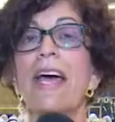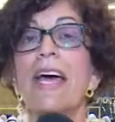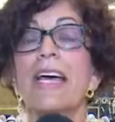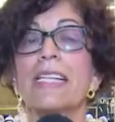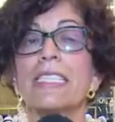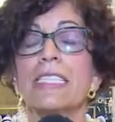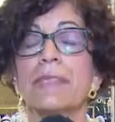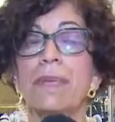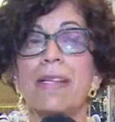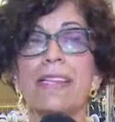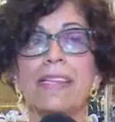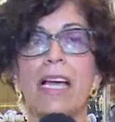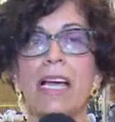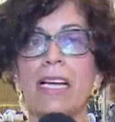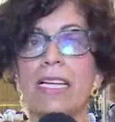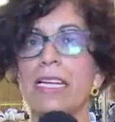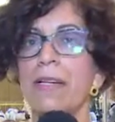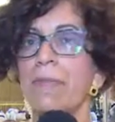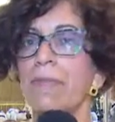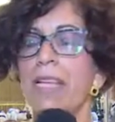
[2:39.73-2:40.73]
بارز
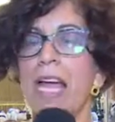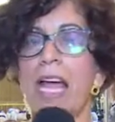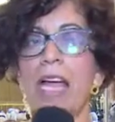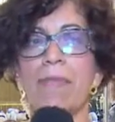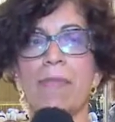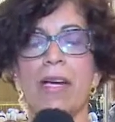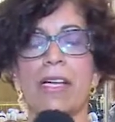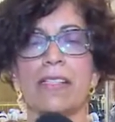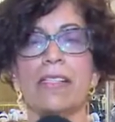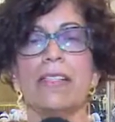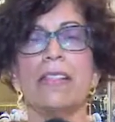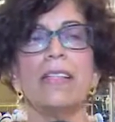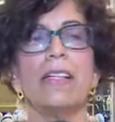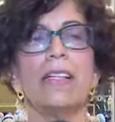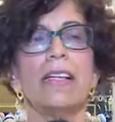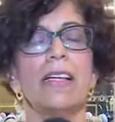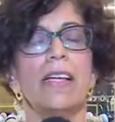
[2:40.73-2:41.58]
بالتعليم دائما